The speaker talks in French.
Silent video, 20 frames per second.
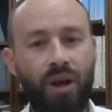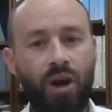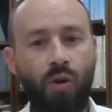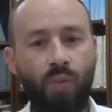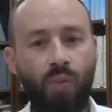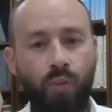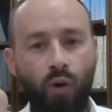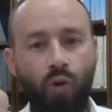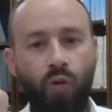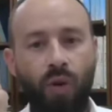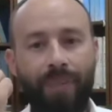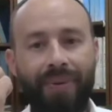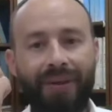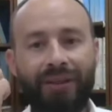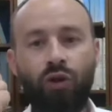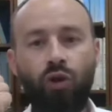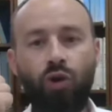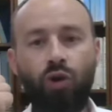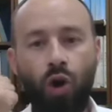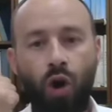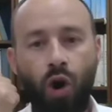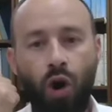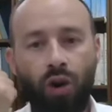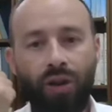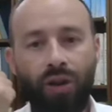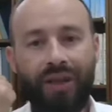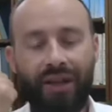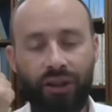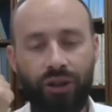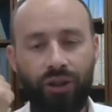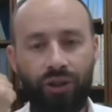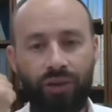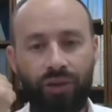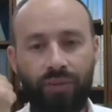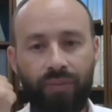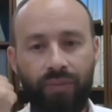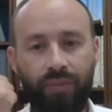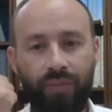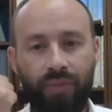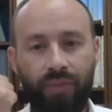Pourquoi Parce que le Kodesh,
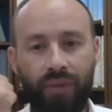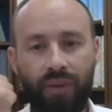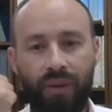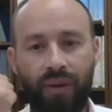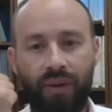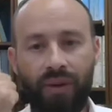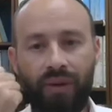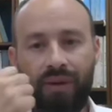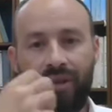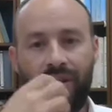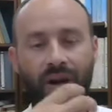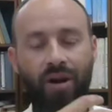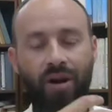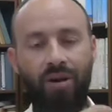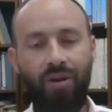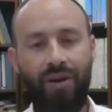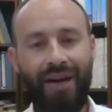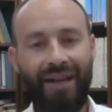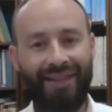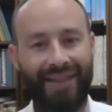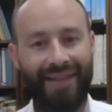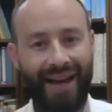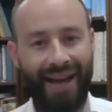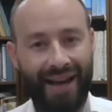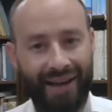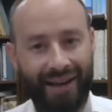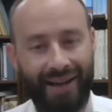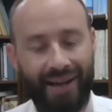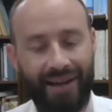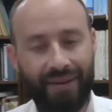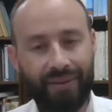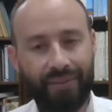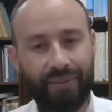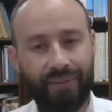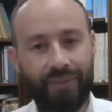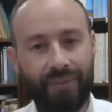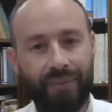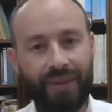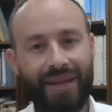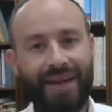sans la Tahara,
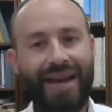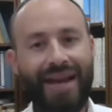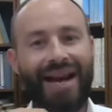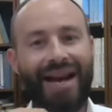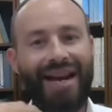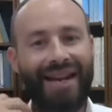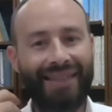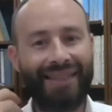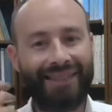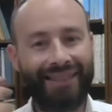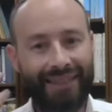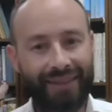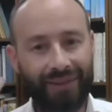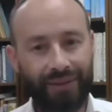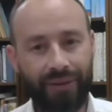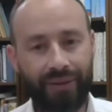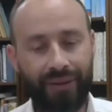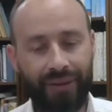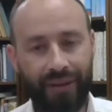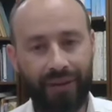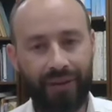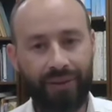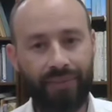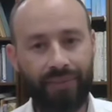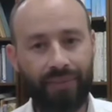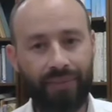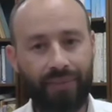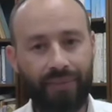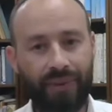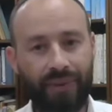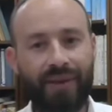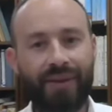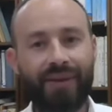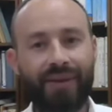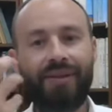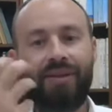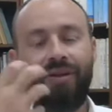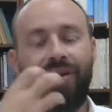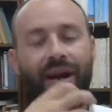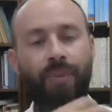la sainteté,
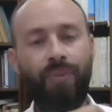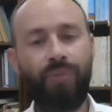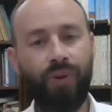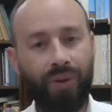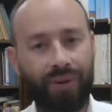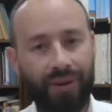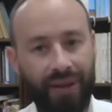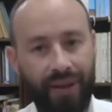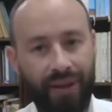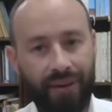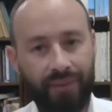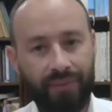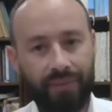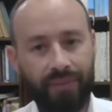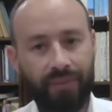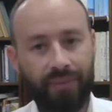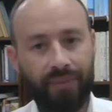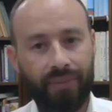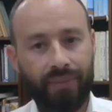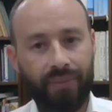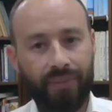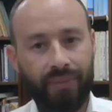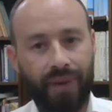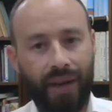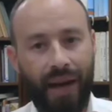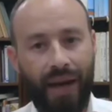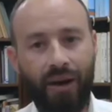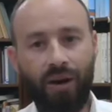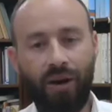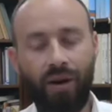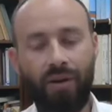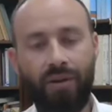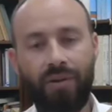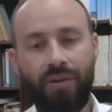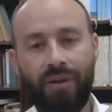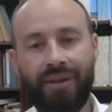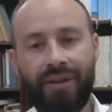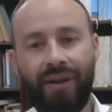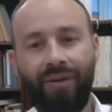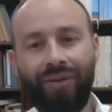sans la pureté, alors
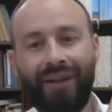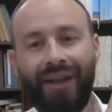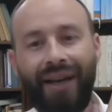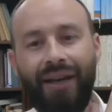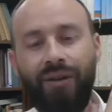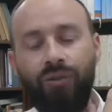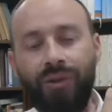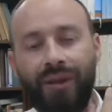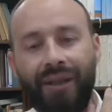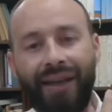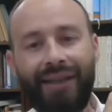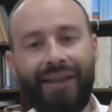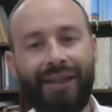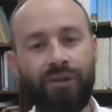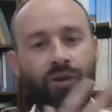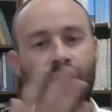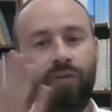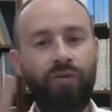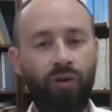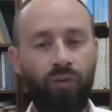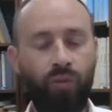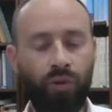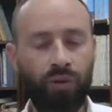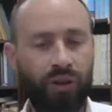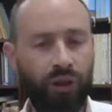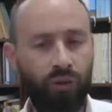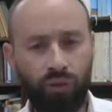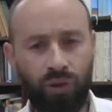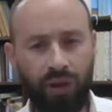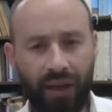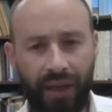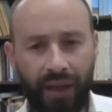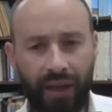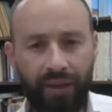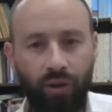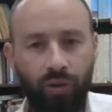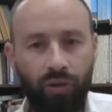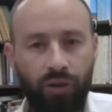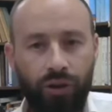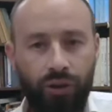ça entraîne une catastrophe dans le monde. C'est toutes les guerres
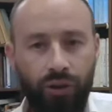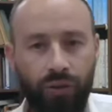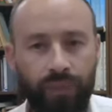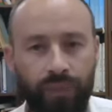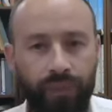des religions.